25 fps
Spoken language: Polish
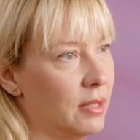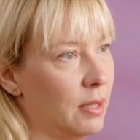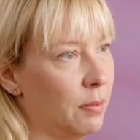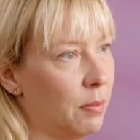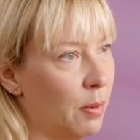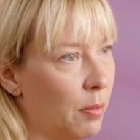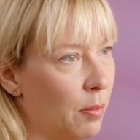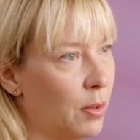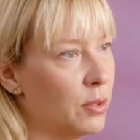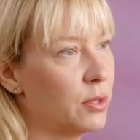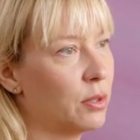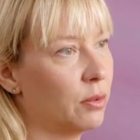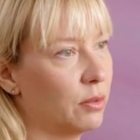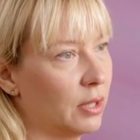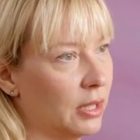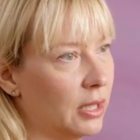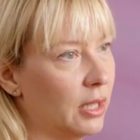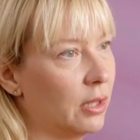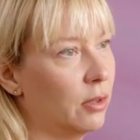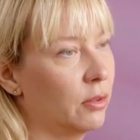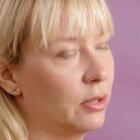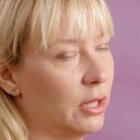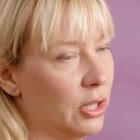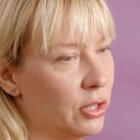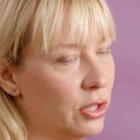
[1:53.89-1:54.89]
Za pomocą
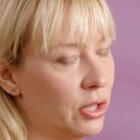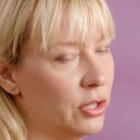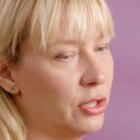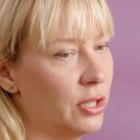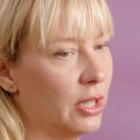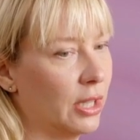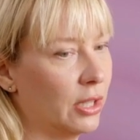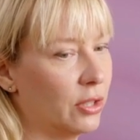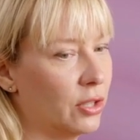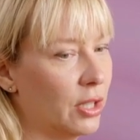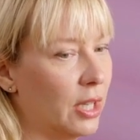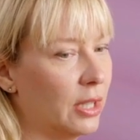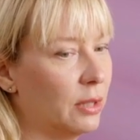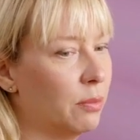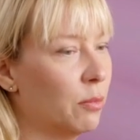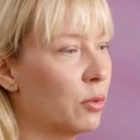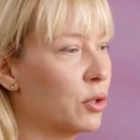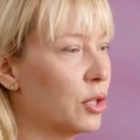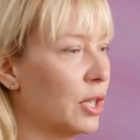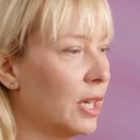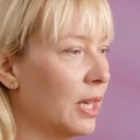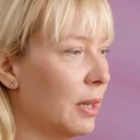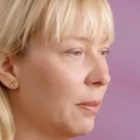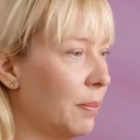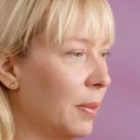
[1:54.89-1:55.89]
takiego narzędzia jak czat
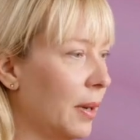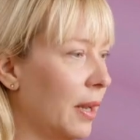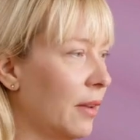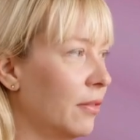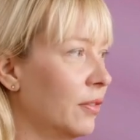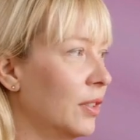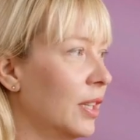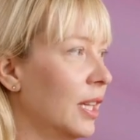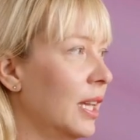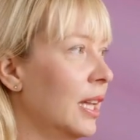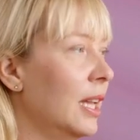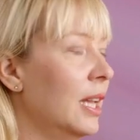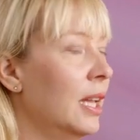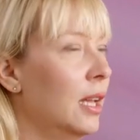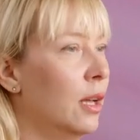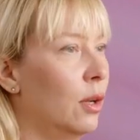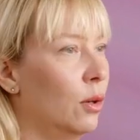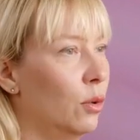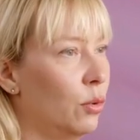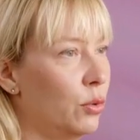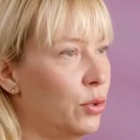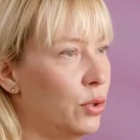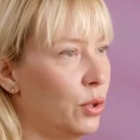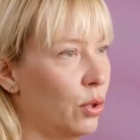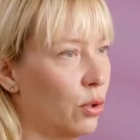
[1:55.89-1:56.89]
można naprawdę
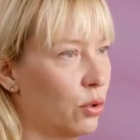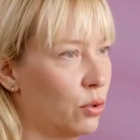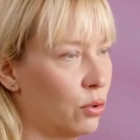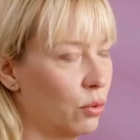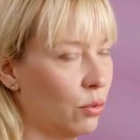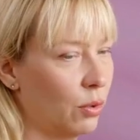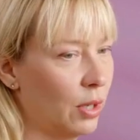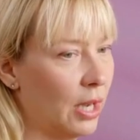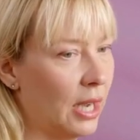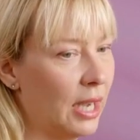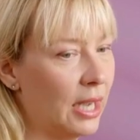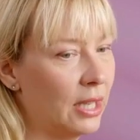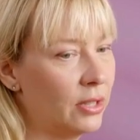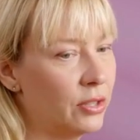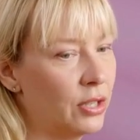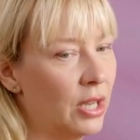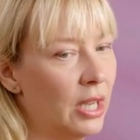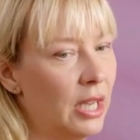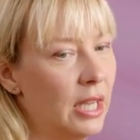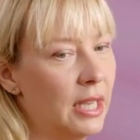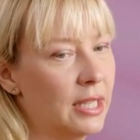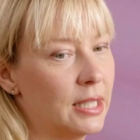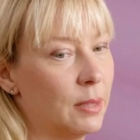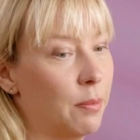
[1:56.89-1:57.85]
ludzi oszukać.